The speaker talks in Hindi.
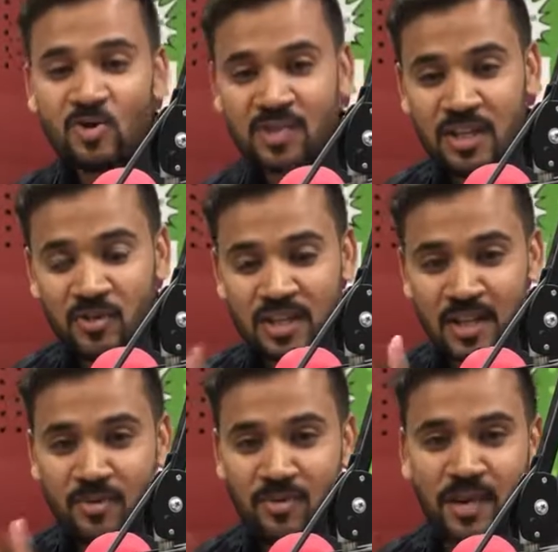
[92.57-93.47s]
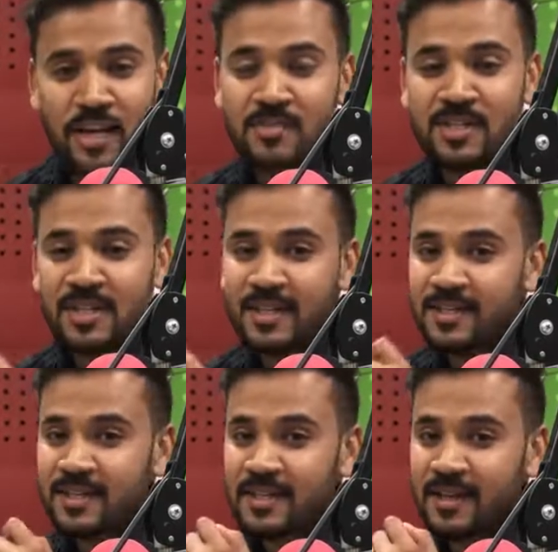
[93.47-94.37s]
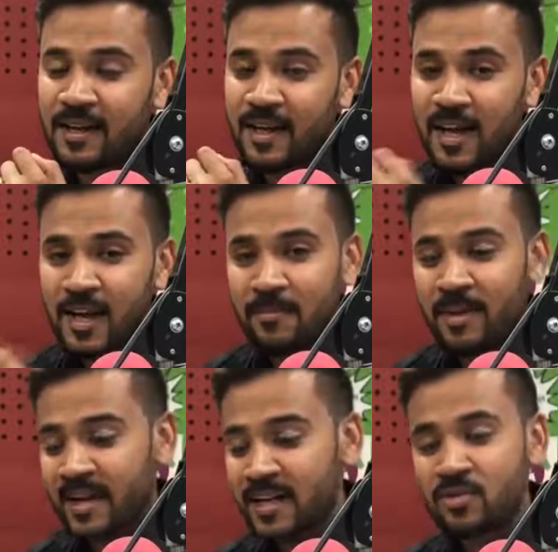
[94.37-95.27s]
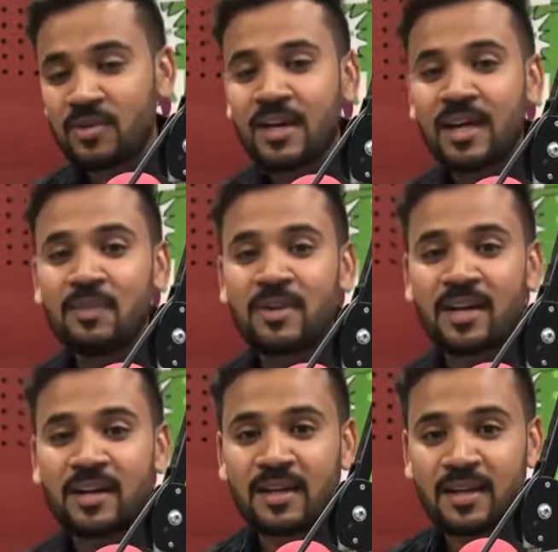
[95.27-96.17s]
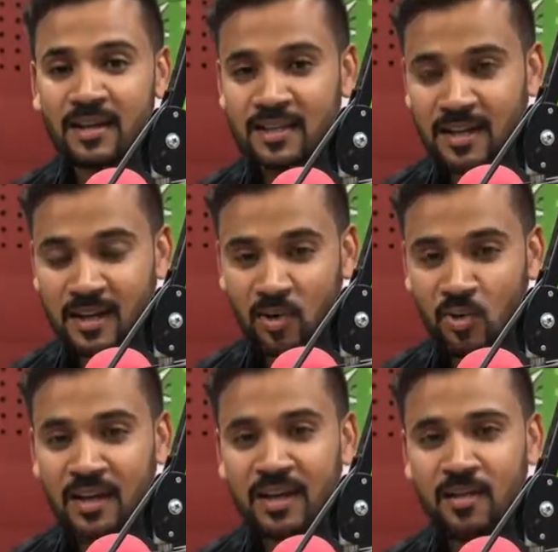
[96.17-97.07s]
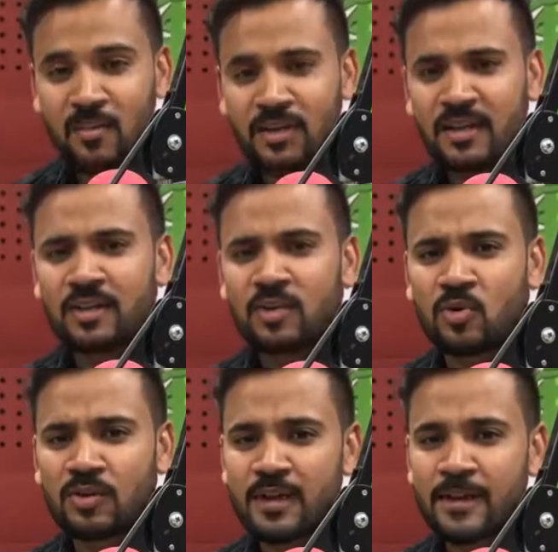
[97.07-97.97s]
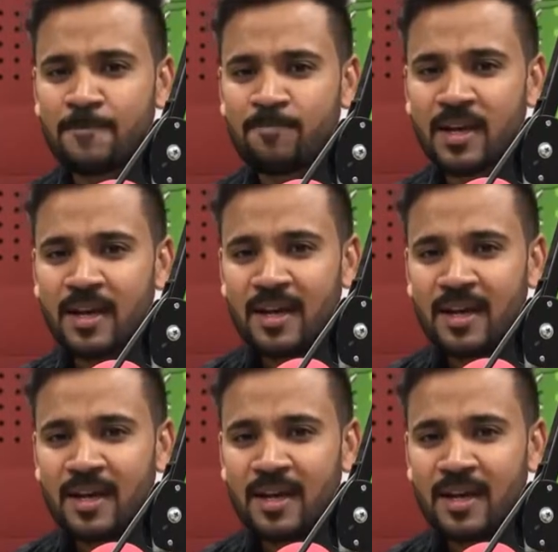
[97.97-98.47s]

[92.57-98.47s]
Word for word: उत्साह उत्साह में वो नाली में चला गया सिक्का अब भिखारी जो था नाली में हाथ डाल करके सिक्का ढूंढने लगा बहुत देर तक ढूंढता रहा